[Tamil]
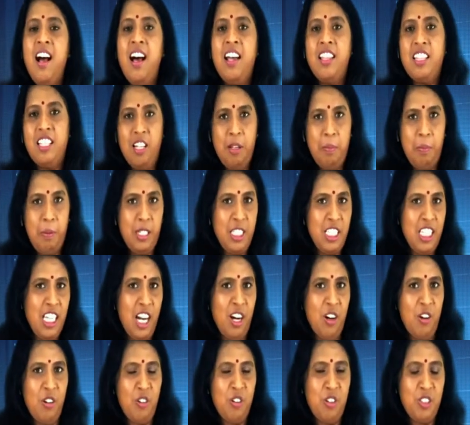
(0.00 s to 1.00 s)
அதில் பற்றி
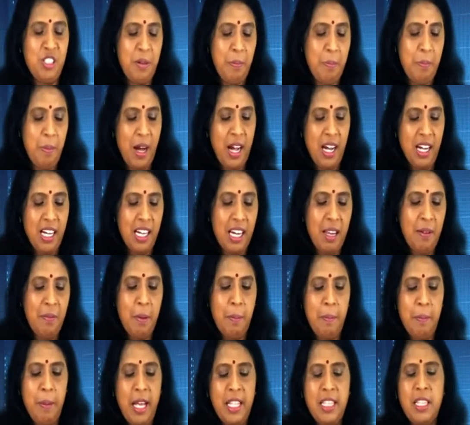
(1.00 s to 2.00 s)
நாங்களும் கொஞ்சம் பார்க்கலாம்
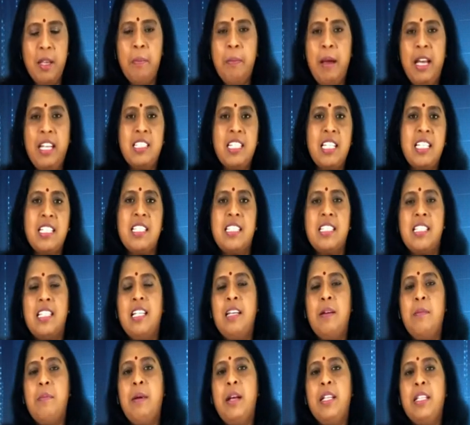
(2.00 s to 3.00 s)

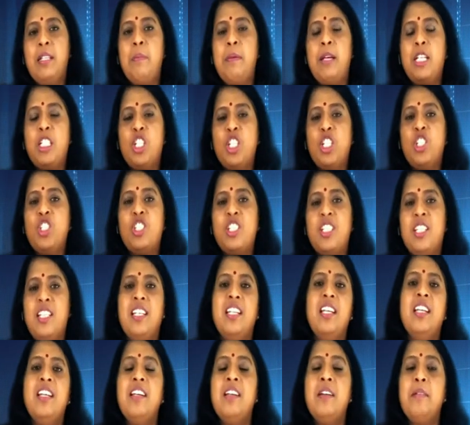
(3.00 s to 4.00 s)
மேத்தமேட்டிக்ஸில்
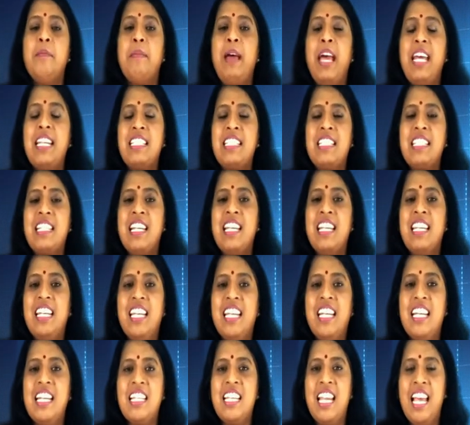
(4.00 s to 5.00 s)
மேத்தமெட்டிஷியன் மேத்ஸில்
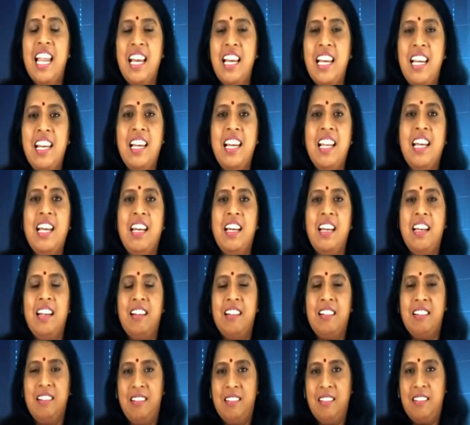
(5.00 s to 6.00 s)
நீங்கள் நல்ல
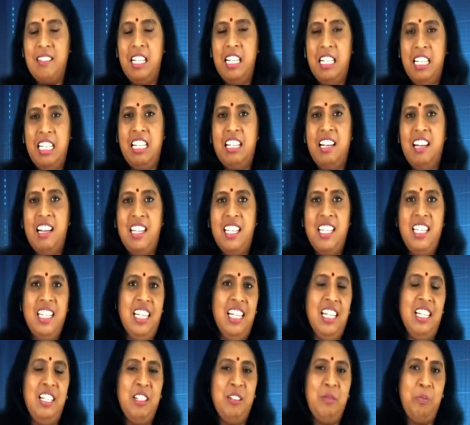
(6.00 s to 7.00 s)
கட்டிக்காரி
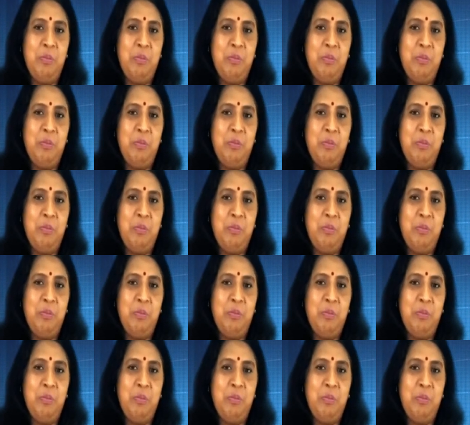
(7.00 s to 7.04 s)
என்று